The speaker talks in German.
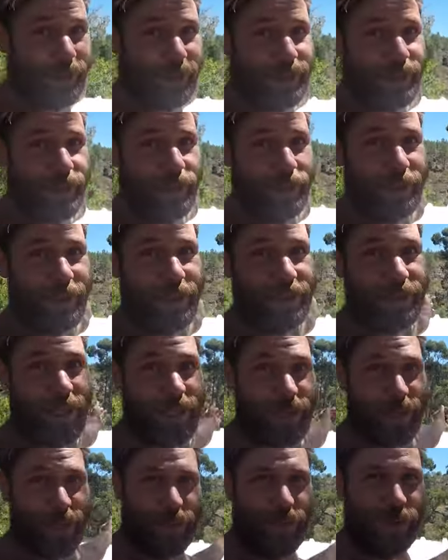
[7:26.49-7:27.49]
hier, das
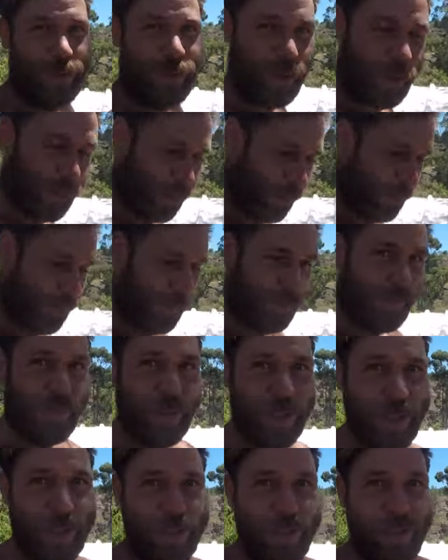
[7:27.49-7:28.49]
alles unterstützen
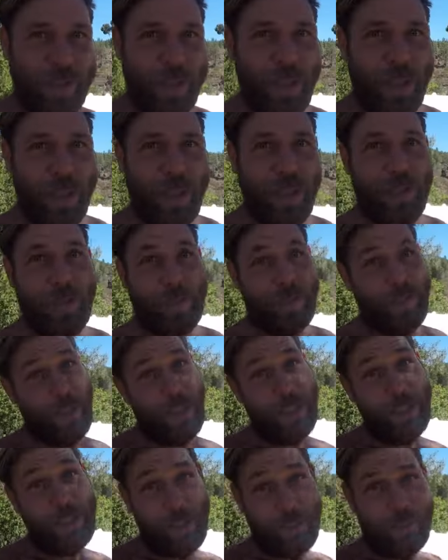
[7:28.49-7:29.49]
willst,
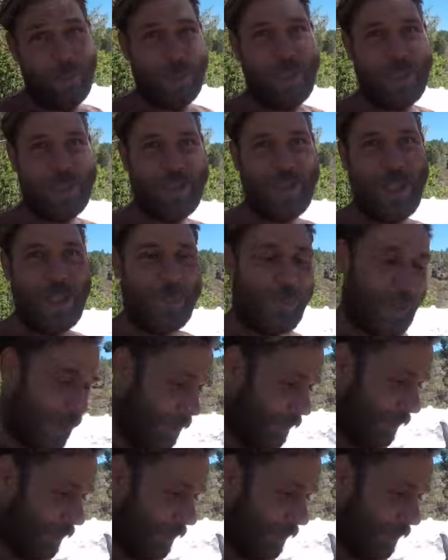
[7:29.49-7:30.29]
Vielleicht auch für dich selber,